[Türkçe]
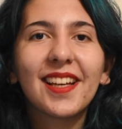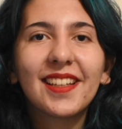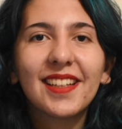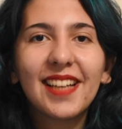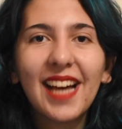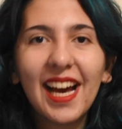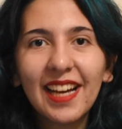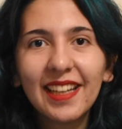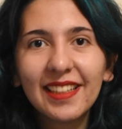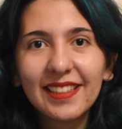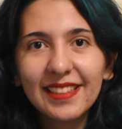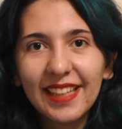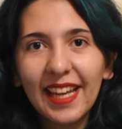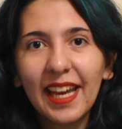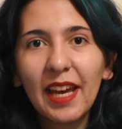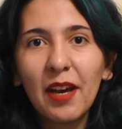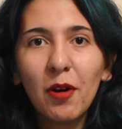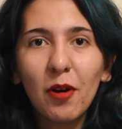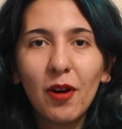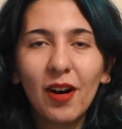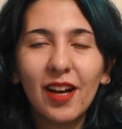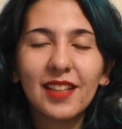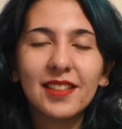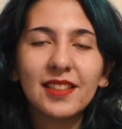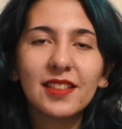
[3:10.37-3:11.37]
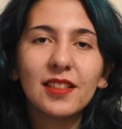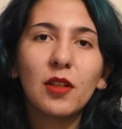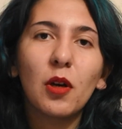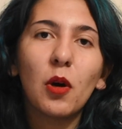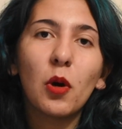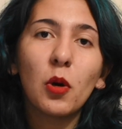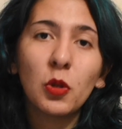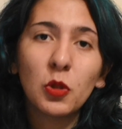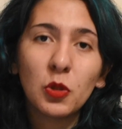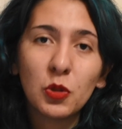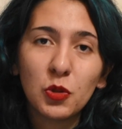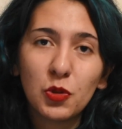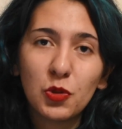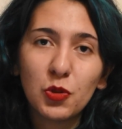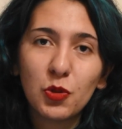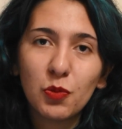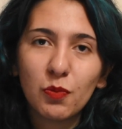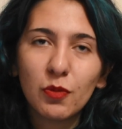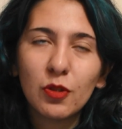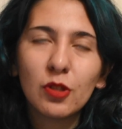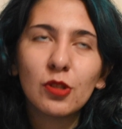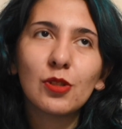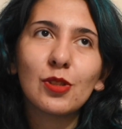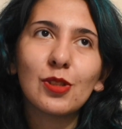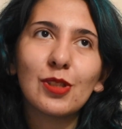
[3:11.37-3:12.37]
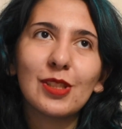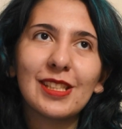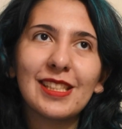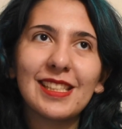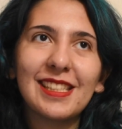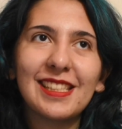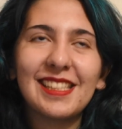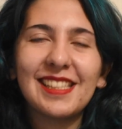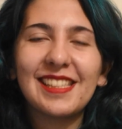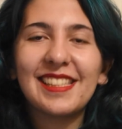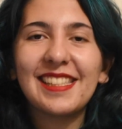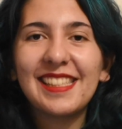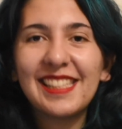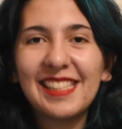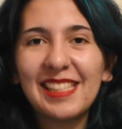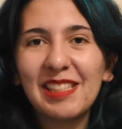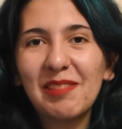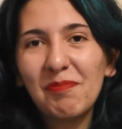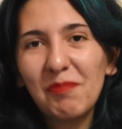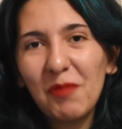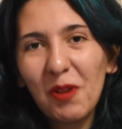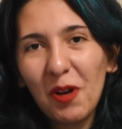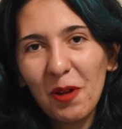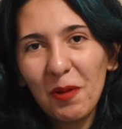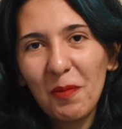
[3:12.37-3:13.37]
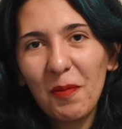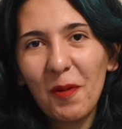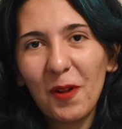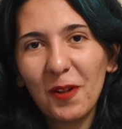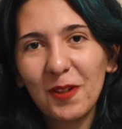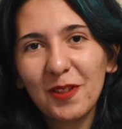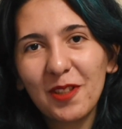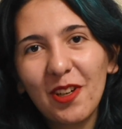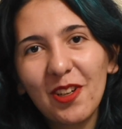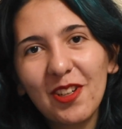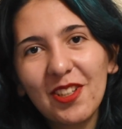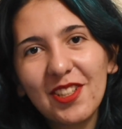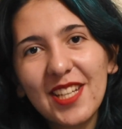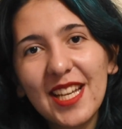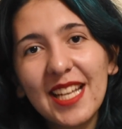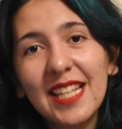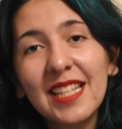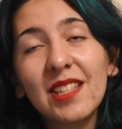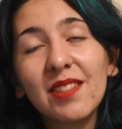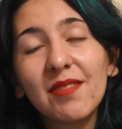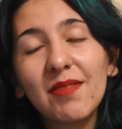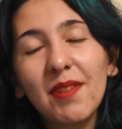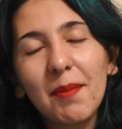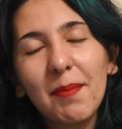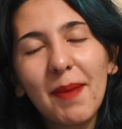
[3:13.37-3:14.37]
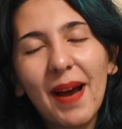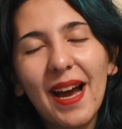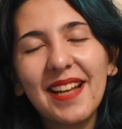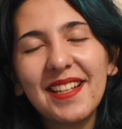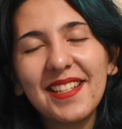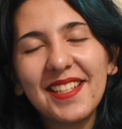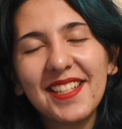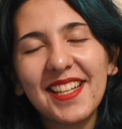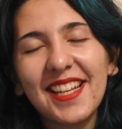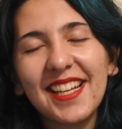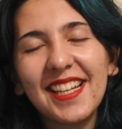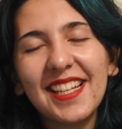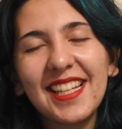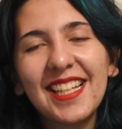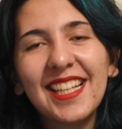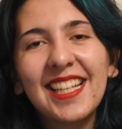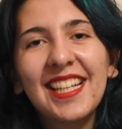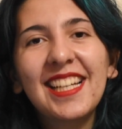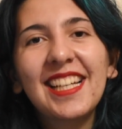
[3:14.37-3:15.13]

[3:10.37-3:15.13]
Kang Teo adlı oyuncumuz e, sizin bol bol göreceğiniz ve bence